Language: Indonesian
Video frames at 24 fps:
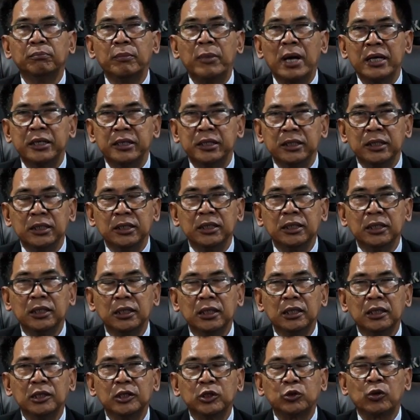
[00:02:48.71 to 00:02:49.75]
bagi
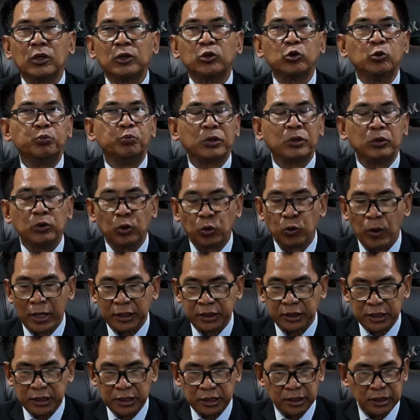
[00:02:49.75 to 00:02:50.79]
suatu perguruan
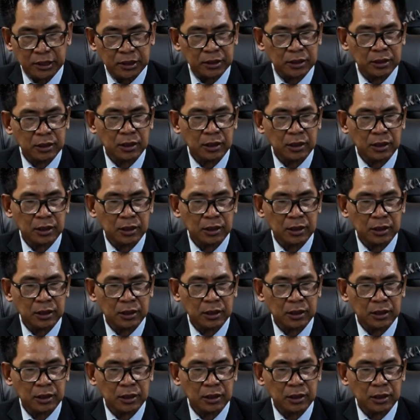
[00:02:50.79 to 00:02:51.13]
tinggi.